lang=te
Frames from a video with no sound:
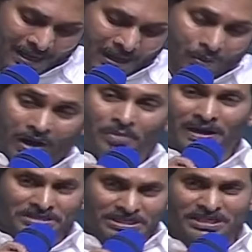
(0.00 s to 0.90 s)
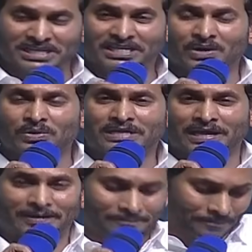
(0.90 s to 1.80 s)
వారు మంచి చేసే ఉంటే
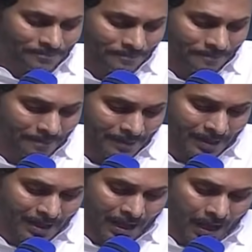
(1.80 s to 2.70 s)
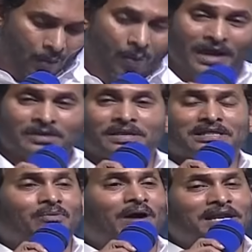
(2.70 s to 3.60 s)
వారి మీద
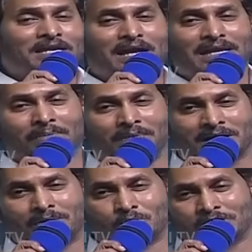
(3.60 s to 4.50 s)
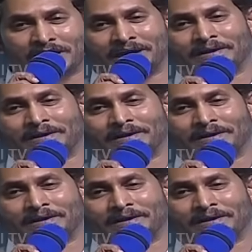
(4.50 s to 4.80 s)
వారికే నమ్మకం ఉంటే